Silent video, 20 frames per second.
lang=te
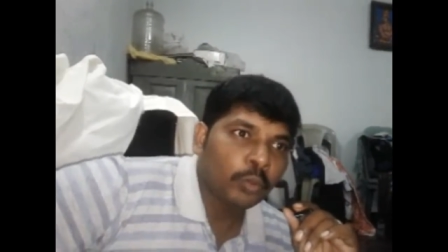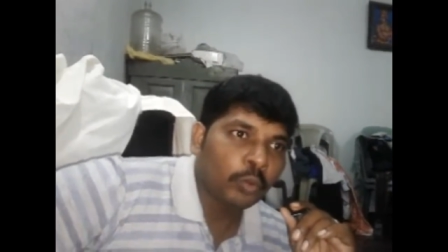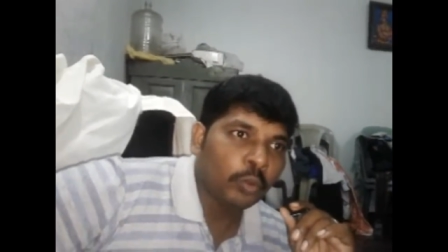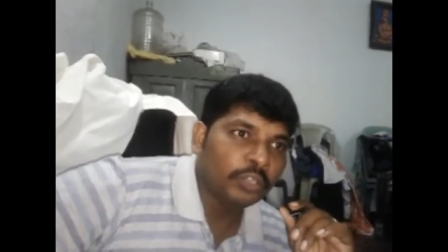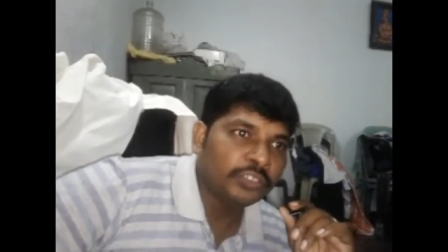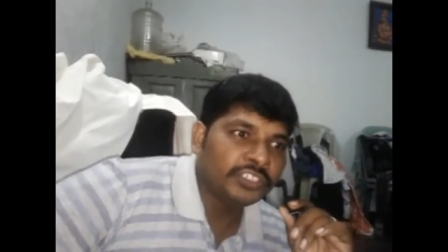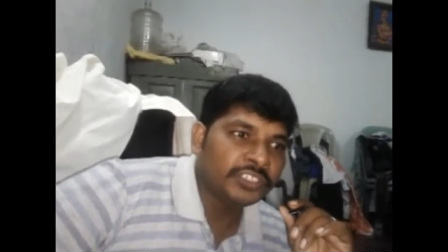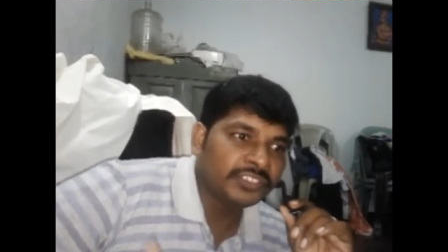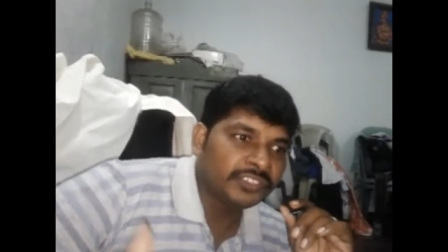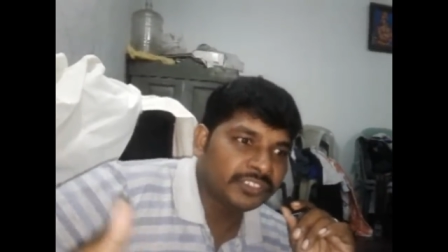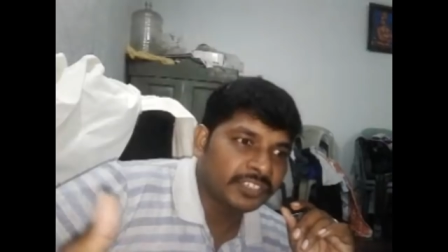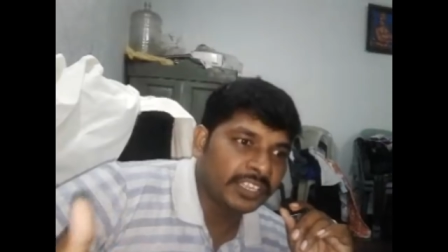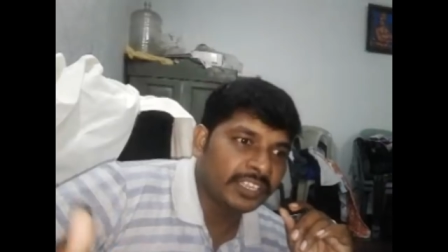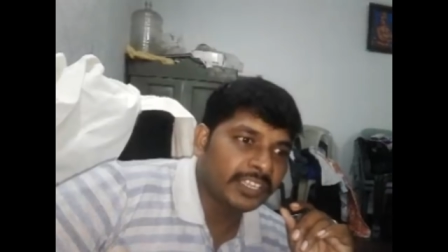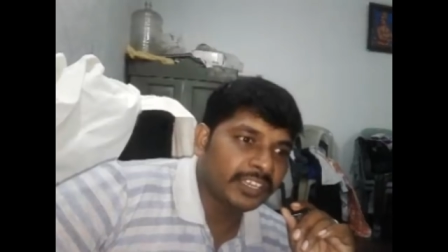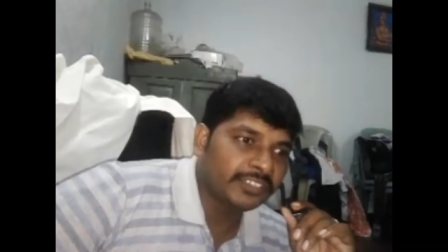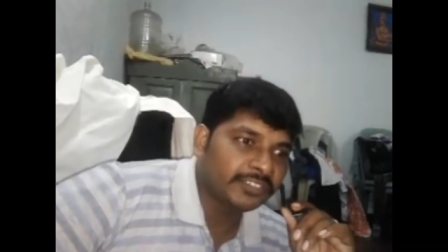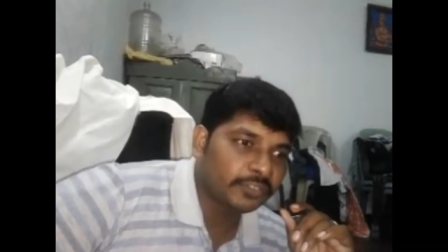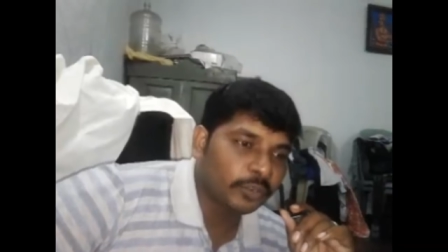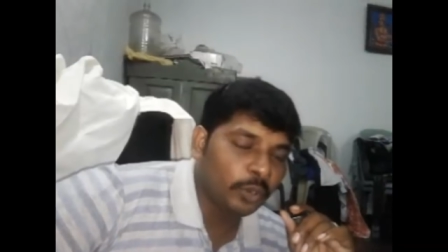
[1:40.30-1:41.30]
కోచింగ్
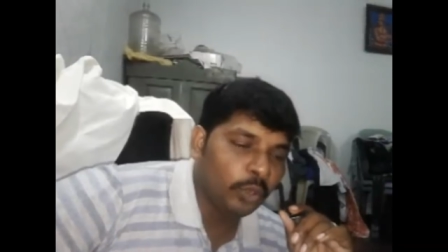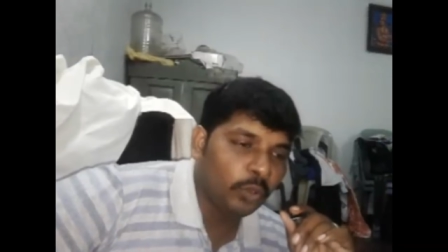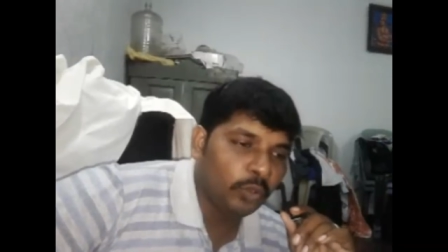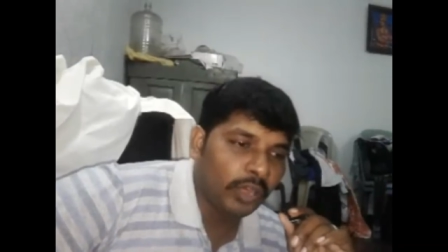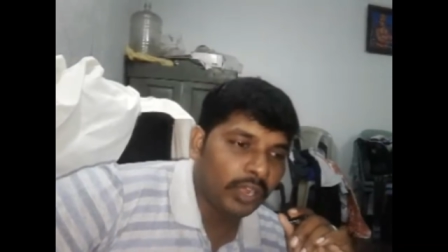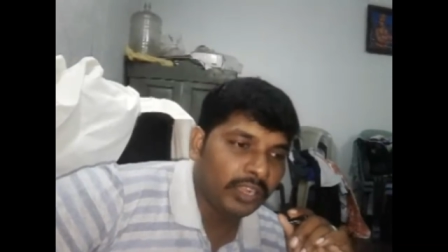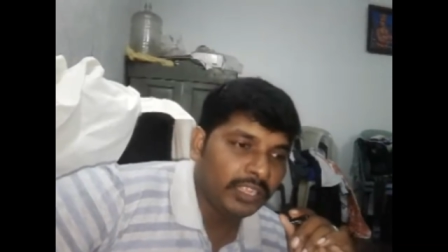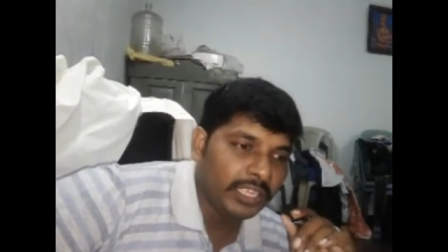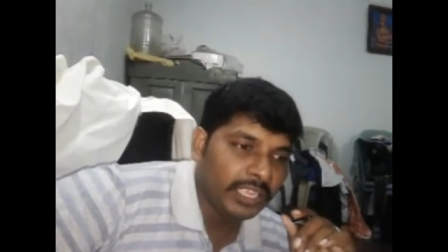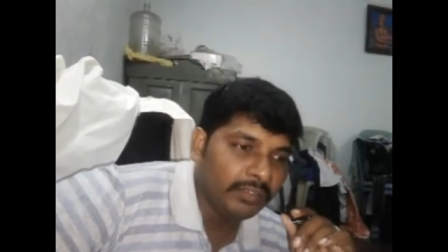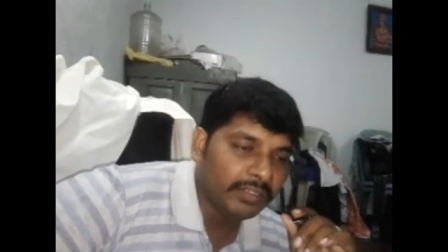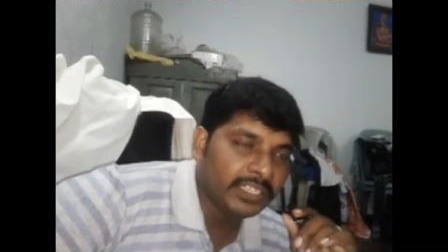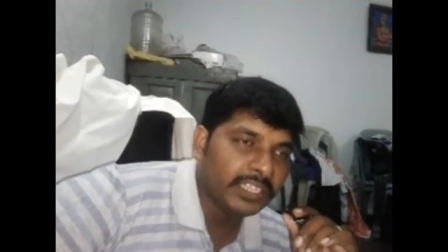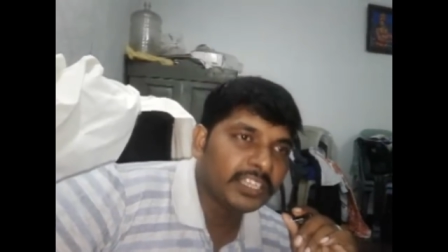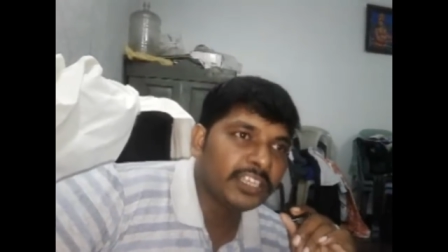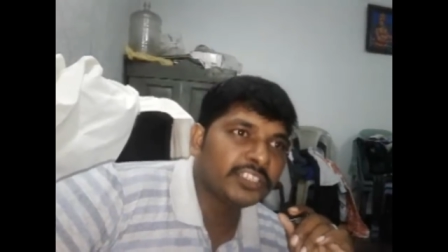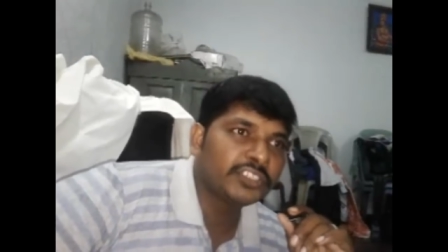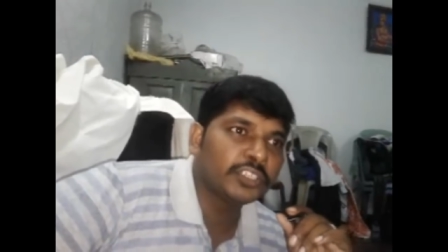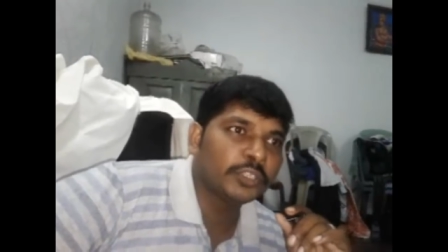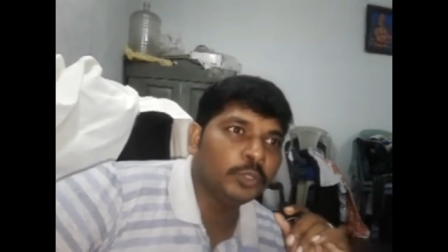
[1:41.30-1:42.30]
సెంటర్స్లో వాళ్ళు ఏ విధంగా